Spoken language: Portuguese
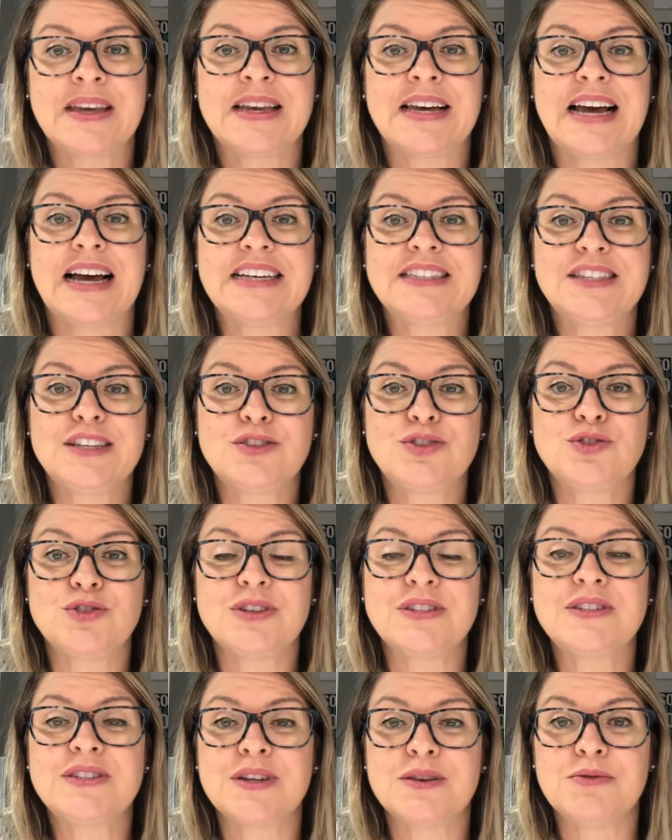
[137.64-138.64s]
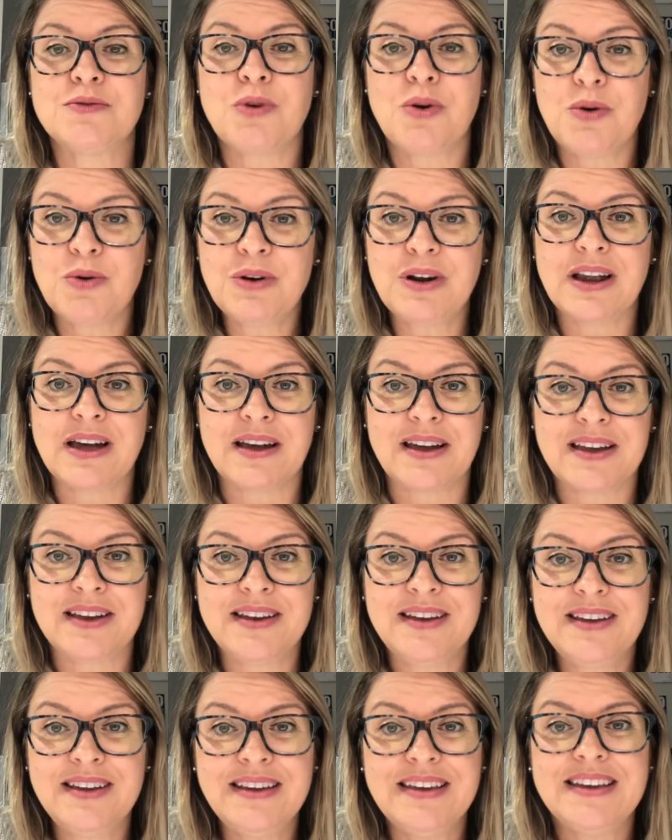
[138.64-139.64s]
as sessões são
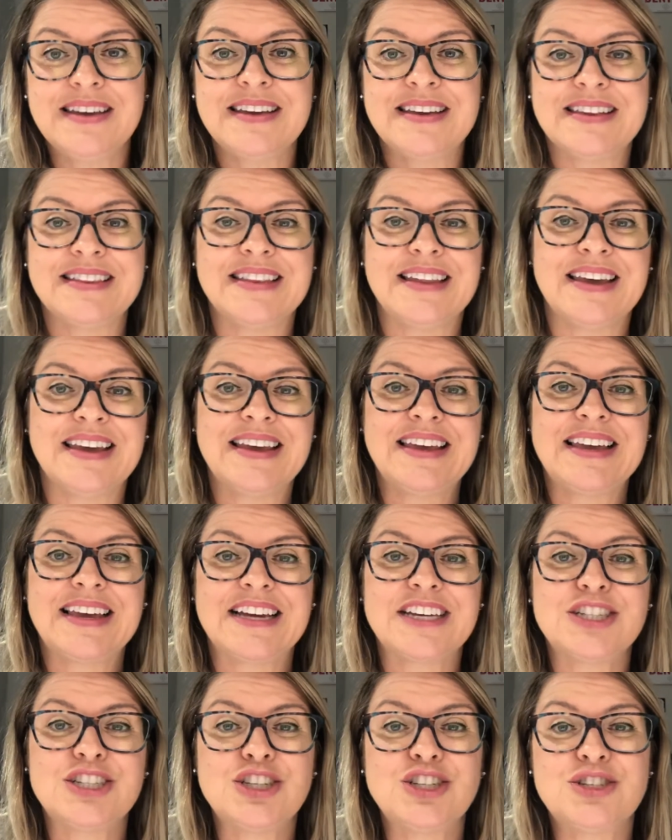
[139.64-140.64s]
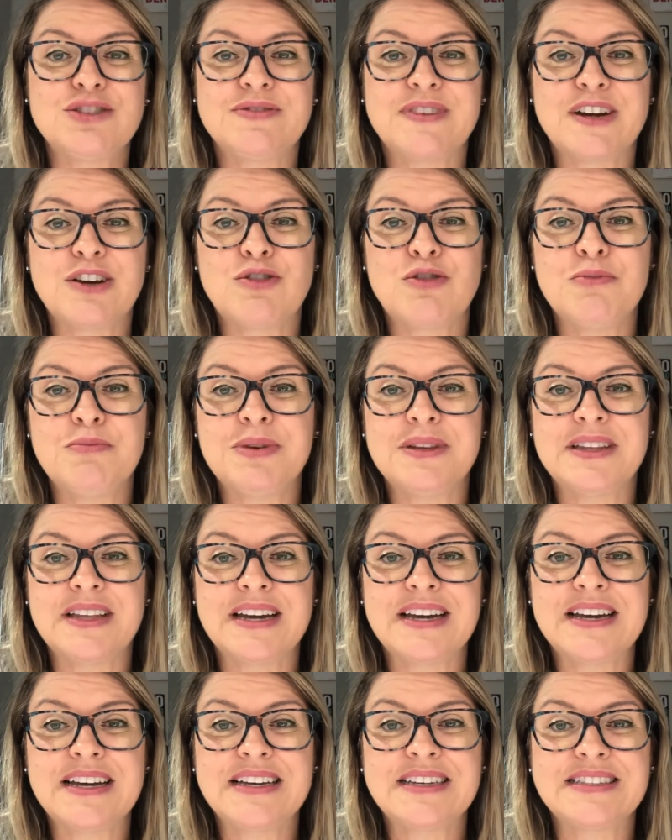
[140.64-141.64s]
online, né? A gente vai
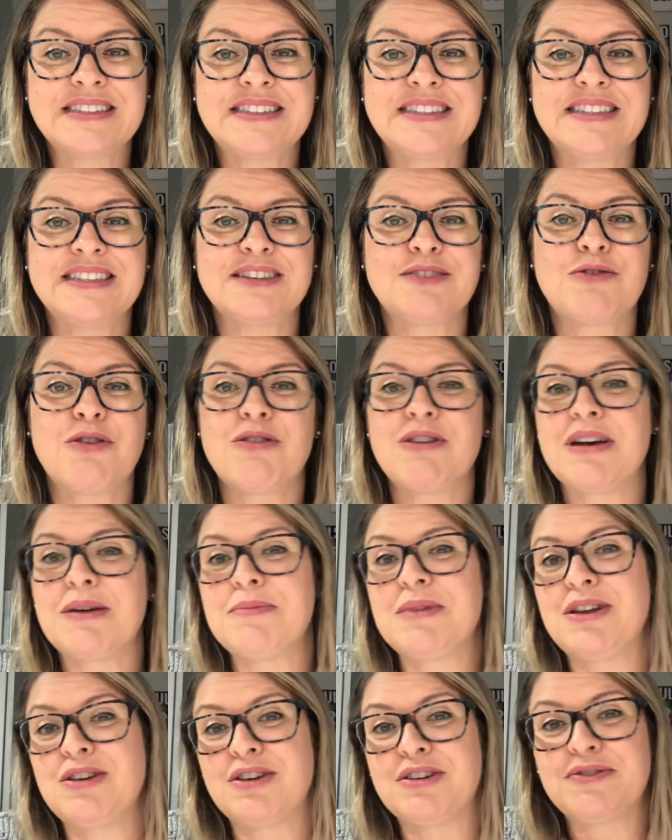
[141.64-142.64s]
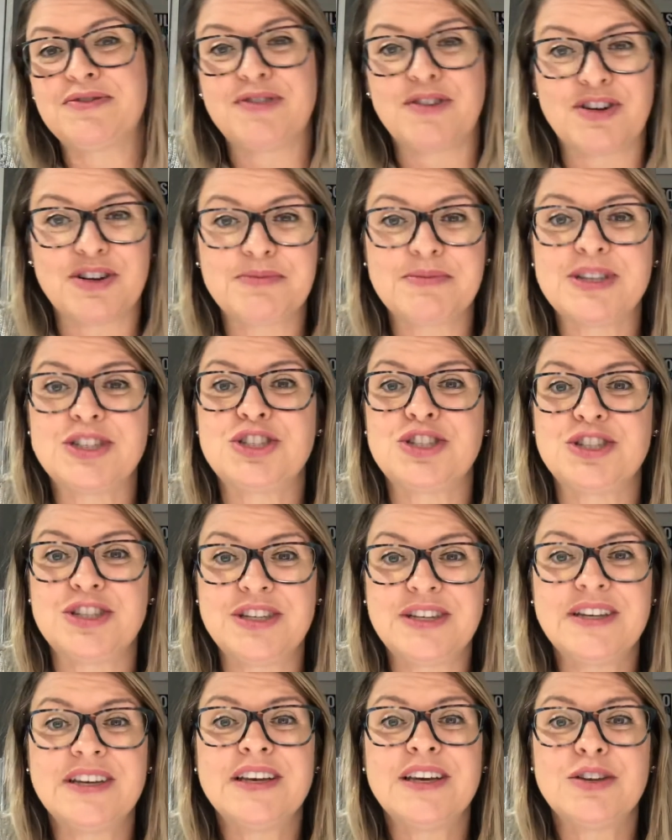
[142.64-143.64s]
combinar qual é a melhor forma
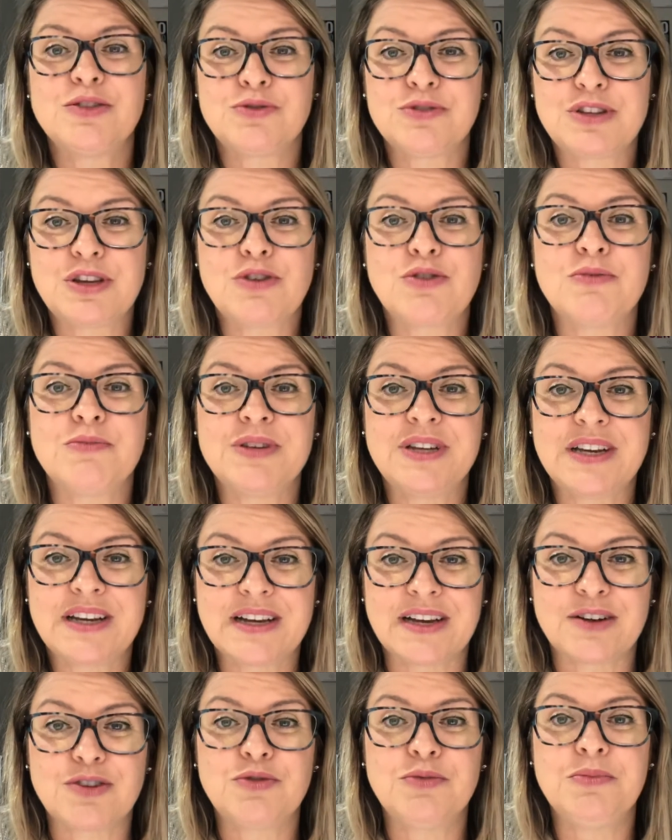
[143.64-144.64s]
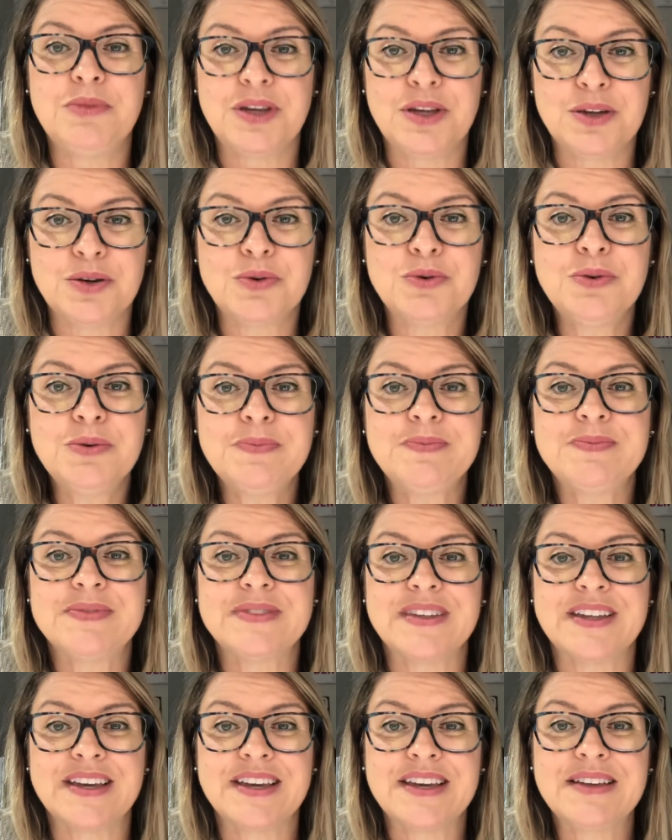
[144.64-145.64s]
de tu te comunicar comigo,
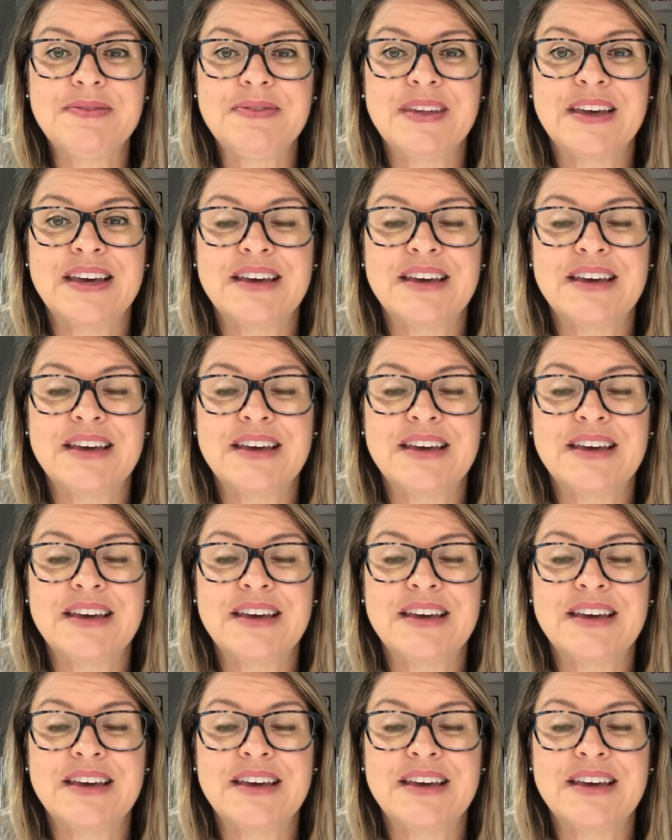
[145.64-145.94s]
né?